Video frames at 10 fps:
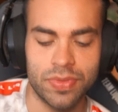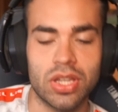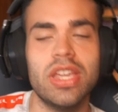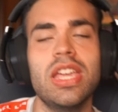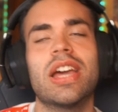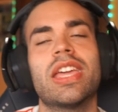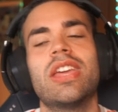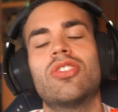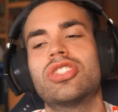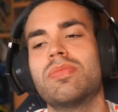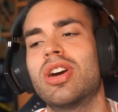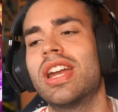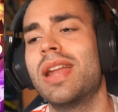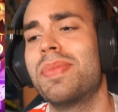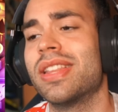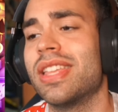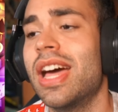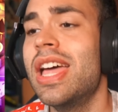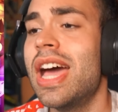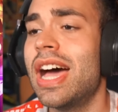Y aquí conseguimos ganar la partida,
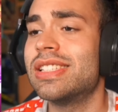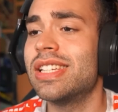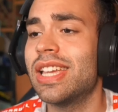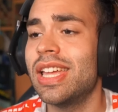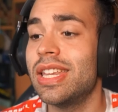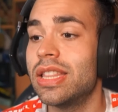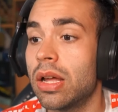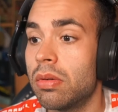así que Nita